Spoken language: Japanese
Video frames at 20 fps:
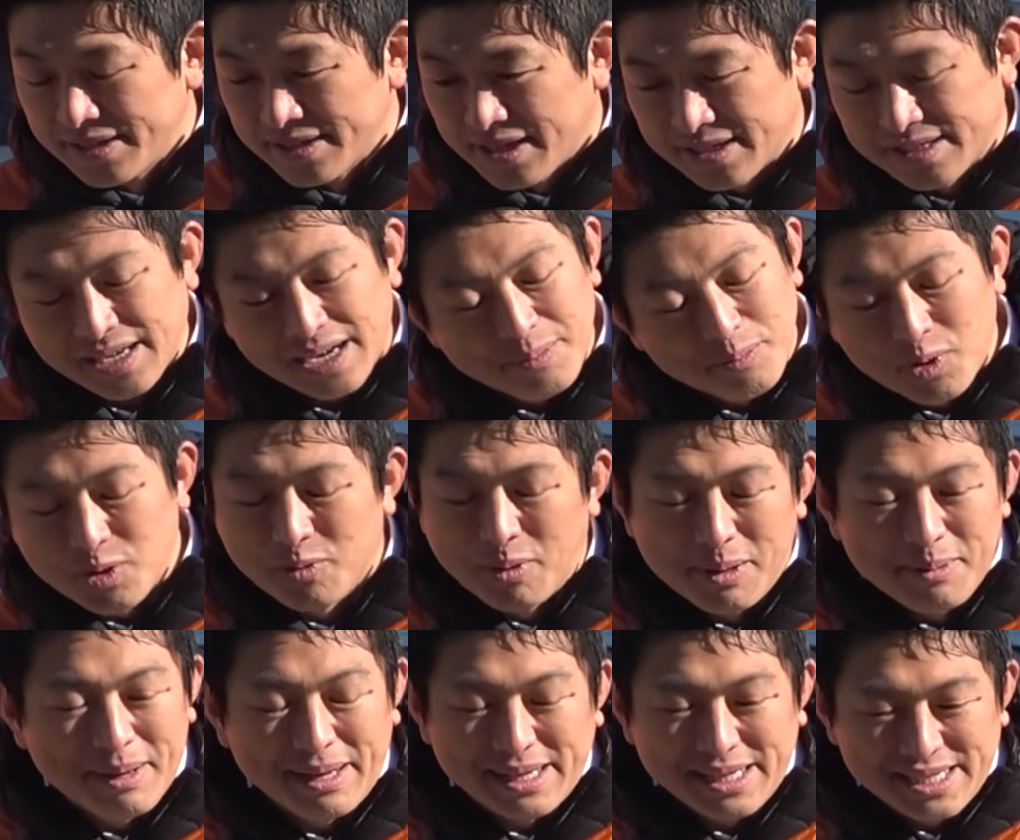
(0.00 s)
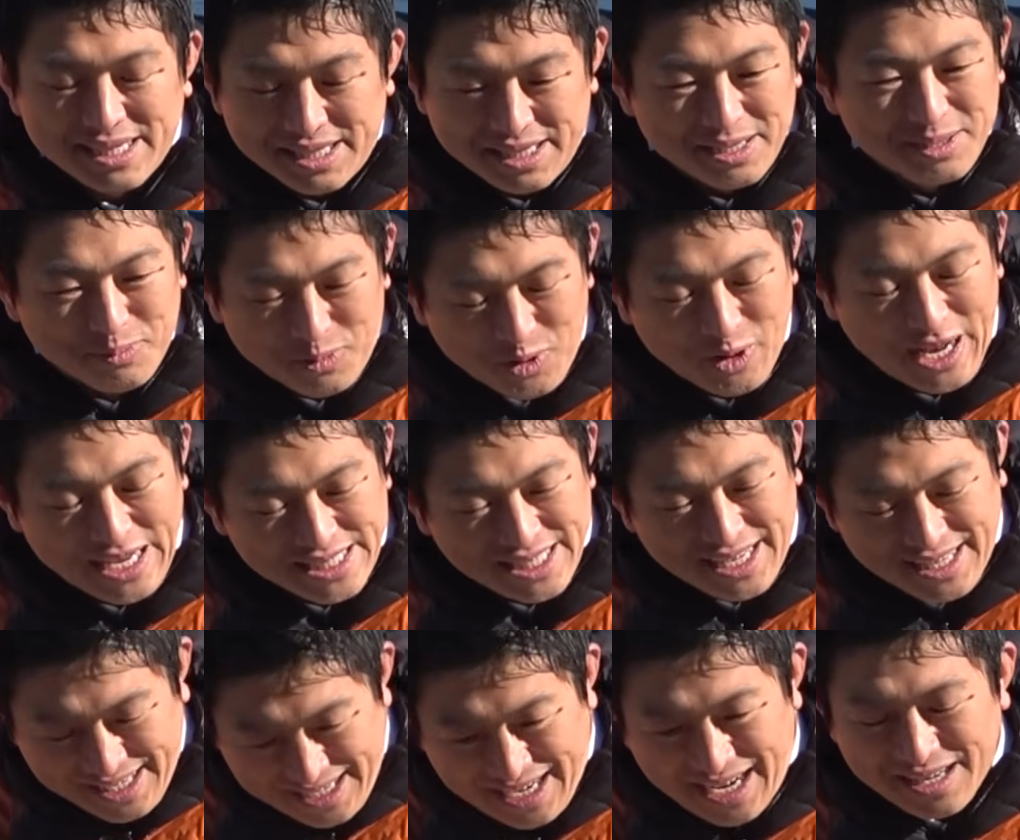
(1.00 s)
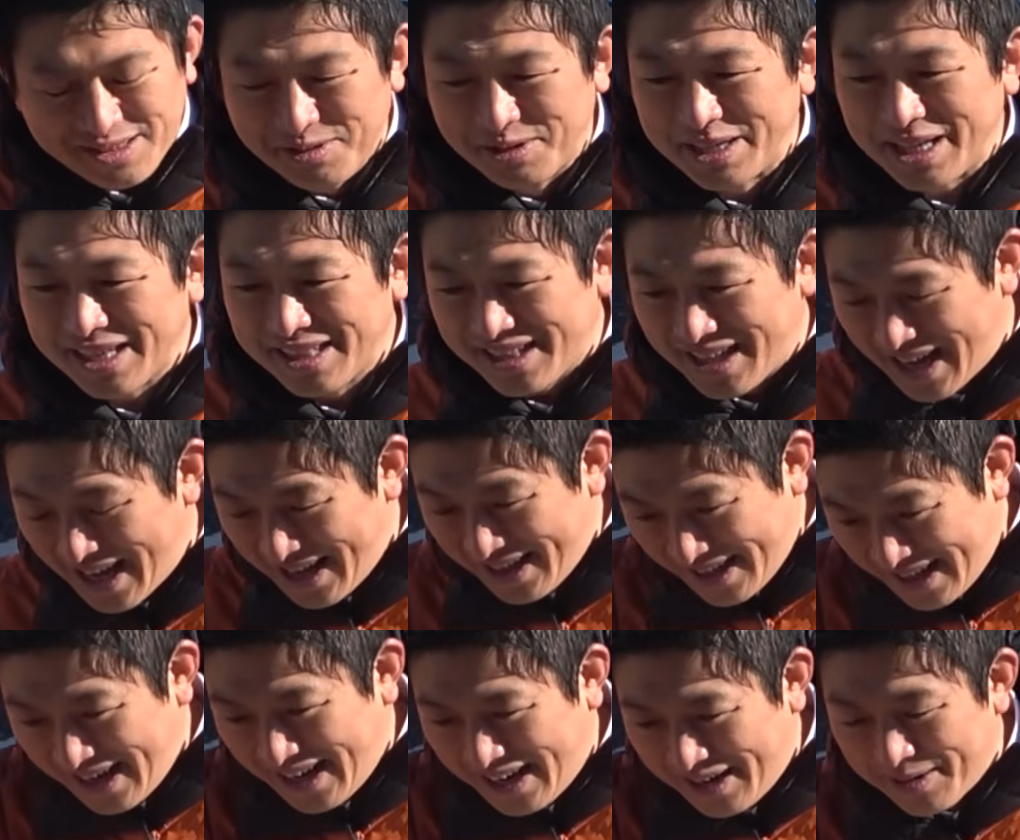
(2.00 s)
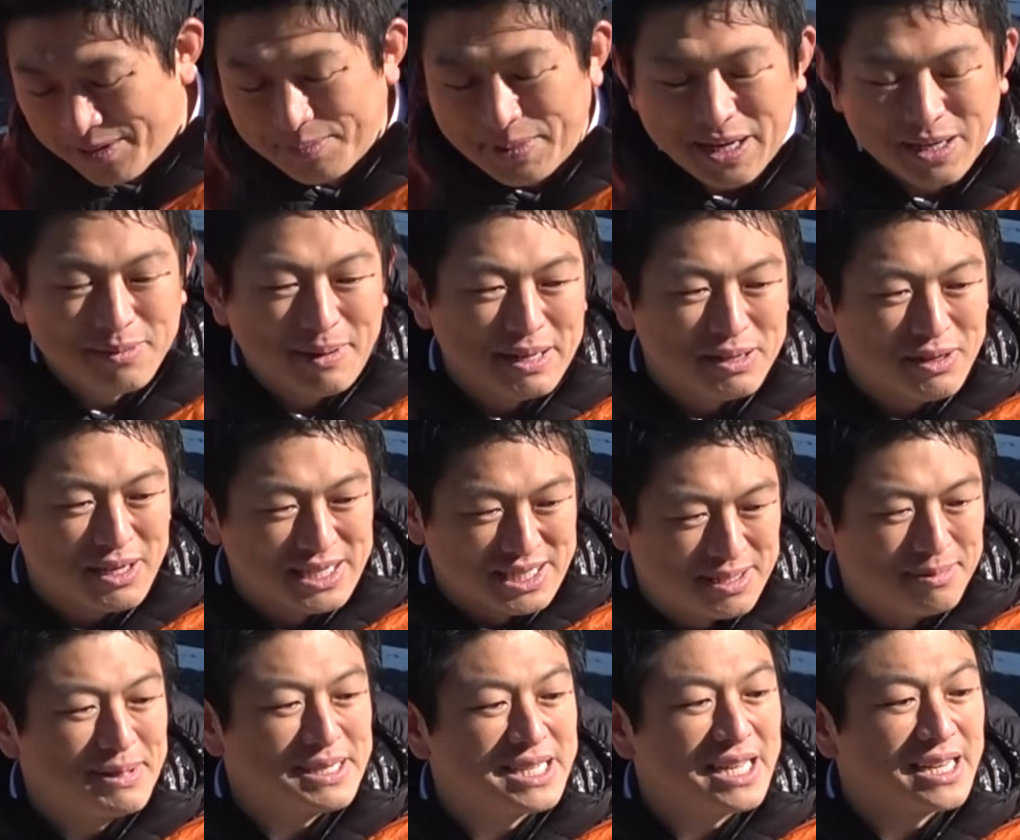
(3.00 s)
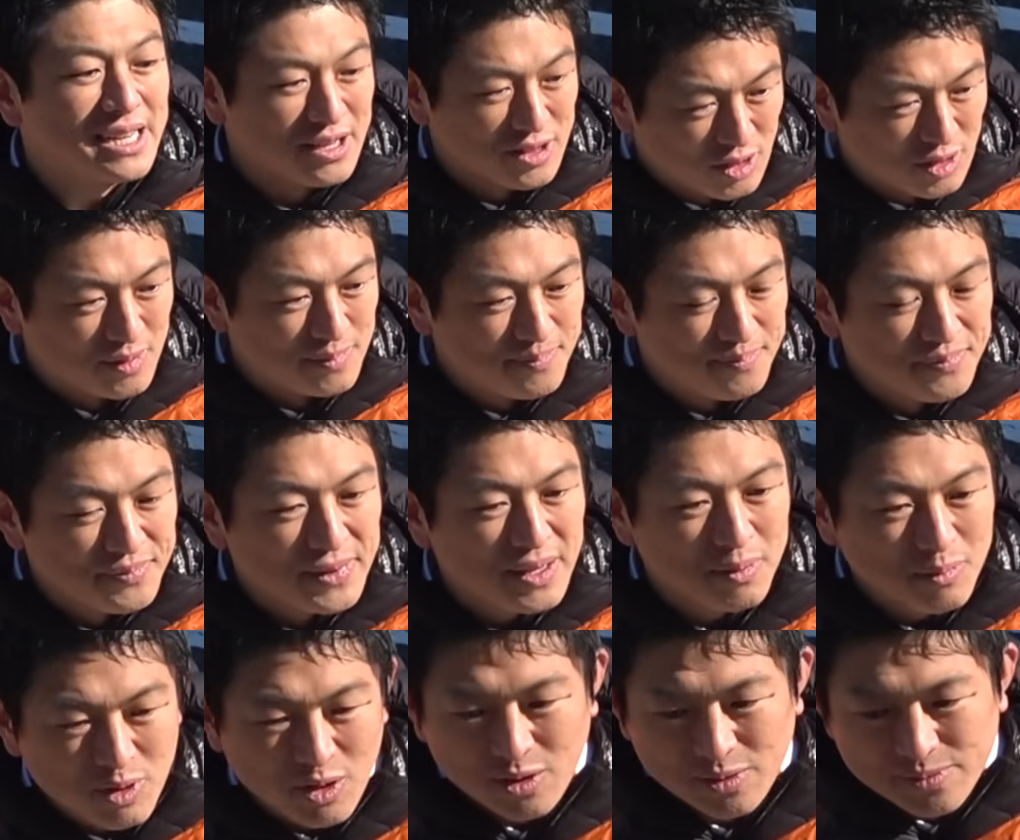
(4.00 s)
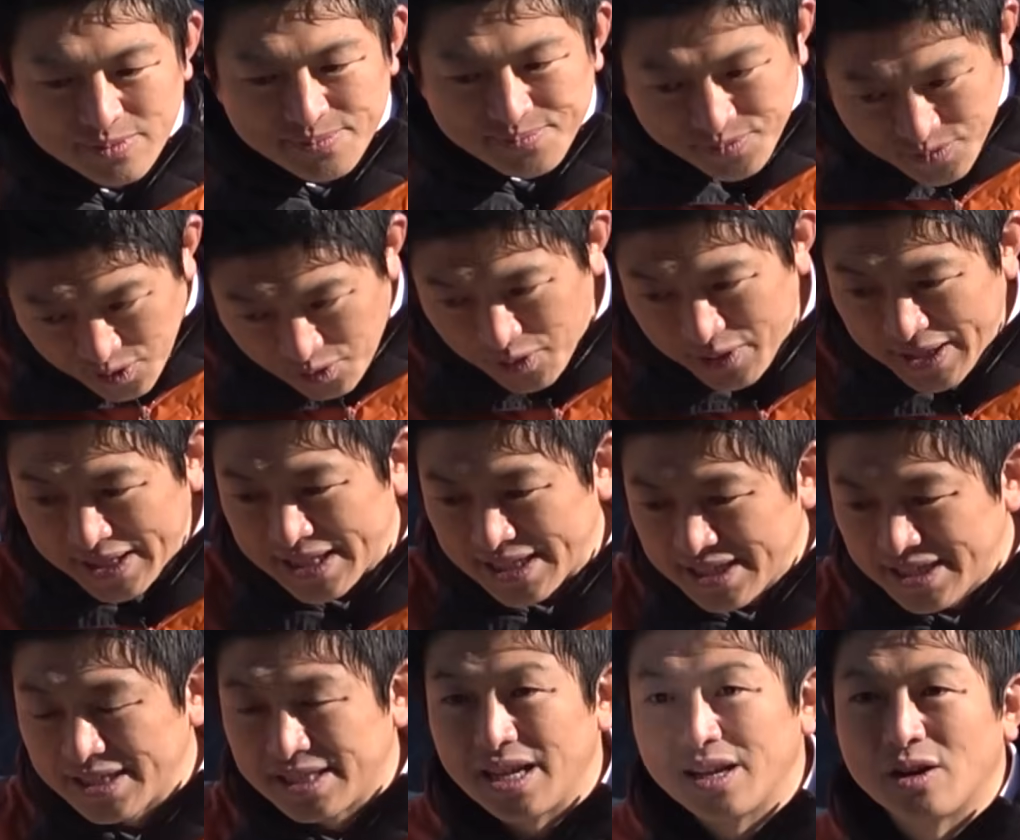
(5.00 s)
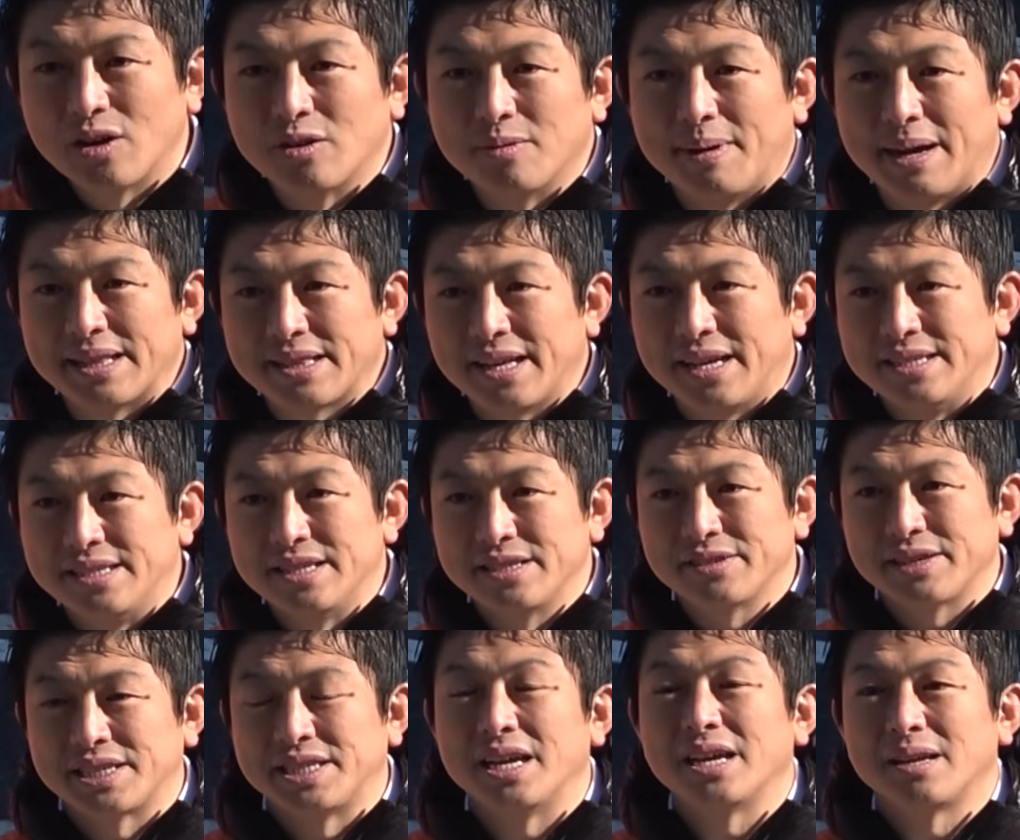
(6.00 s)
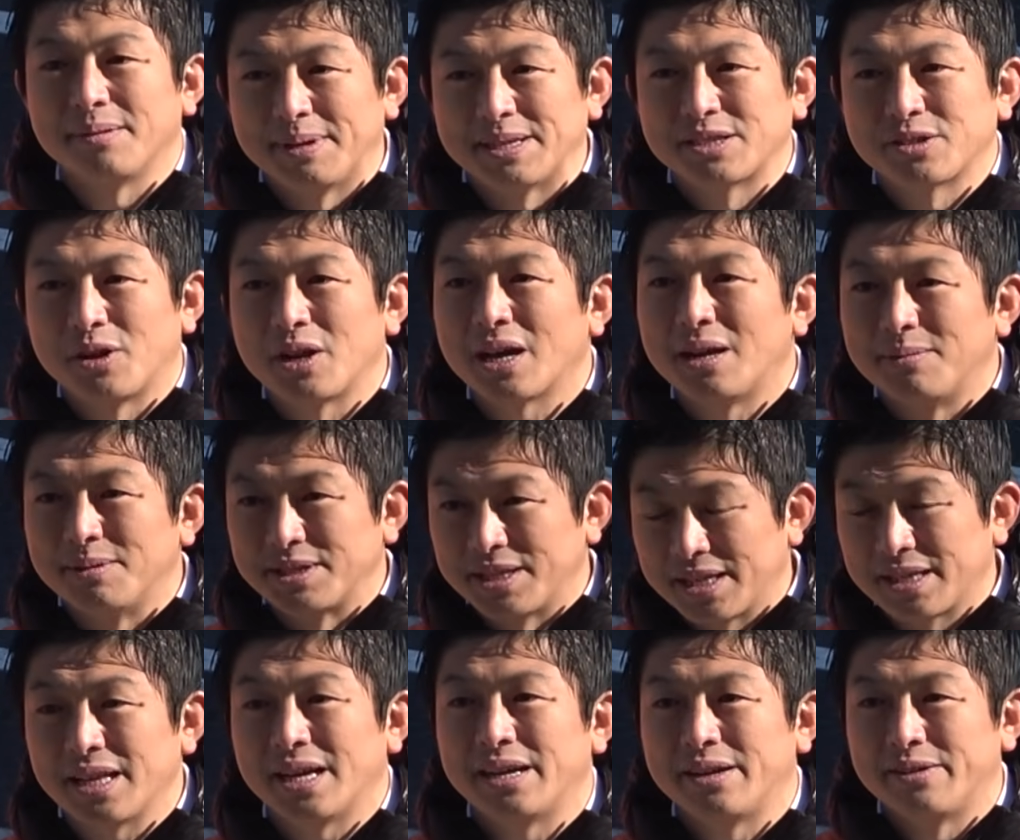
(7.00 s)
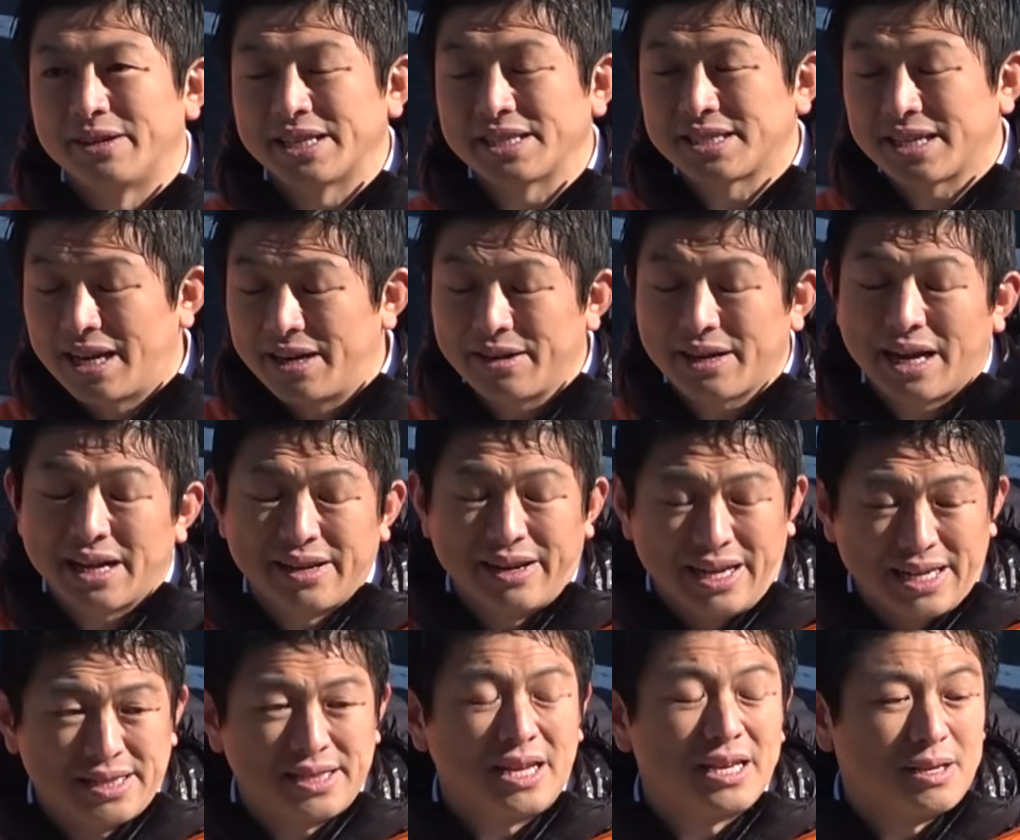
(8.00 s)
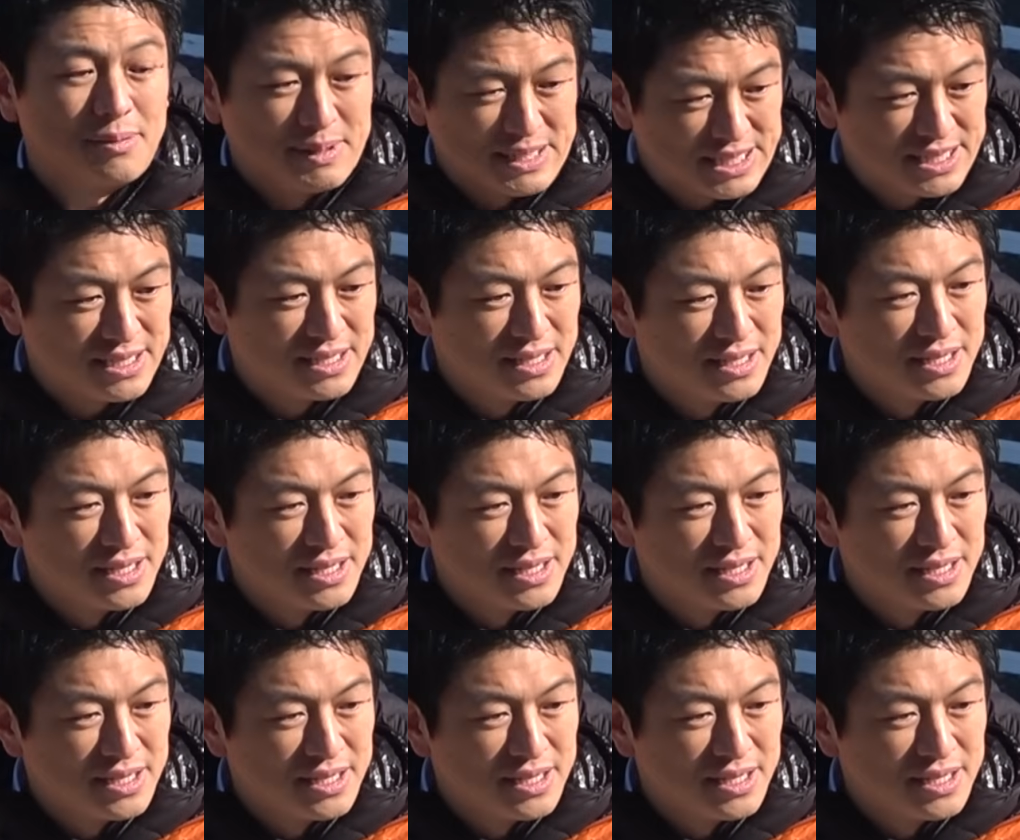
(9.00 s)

さすがに僕も今もう朝街頭に立ってね、あのビラ配りとかしてませんけど、でもこういう形で全国回って演説はしていきます。これがもう絶対私がやる限りはやっていきます。